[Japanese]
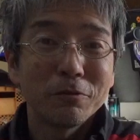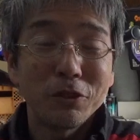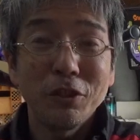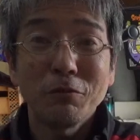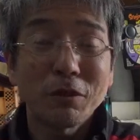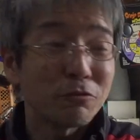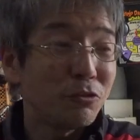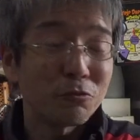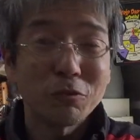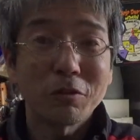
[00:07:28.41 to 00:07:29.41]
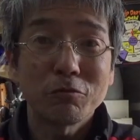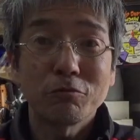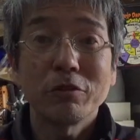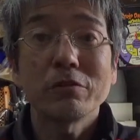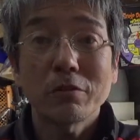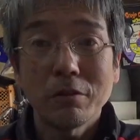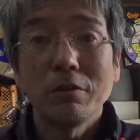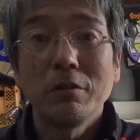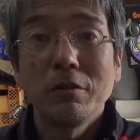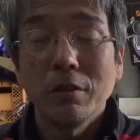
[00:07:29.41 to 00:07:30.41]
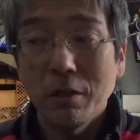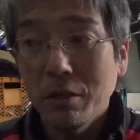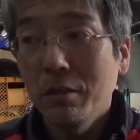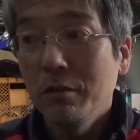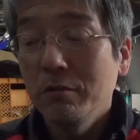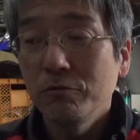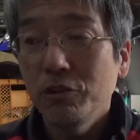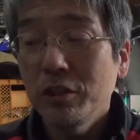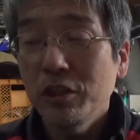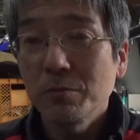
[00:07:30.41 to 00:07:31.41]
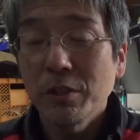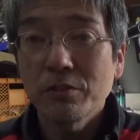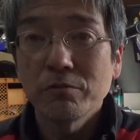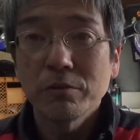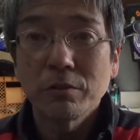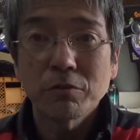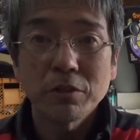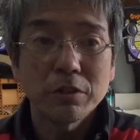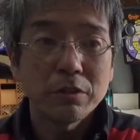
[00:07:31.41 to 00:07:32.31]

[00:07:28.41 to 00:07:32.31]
t f 1 2 5なんかそうじゃないですか、はい、うちで一番安く売った時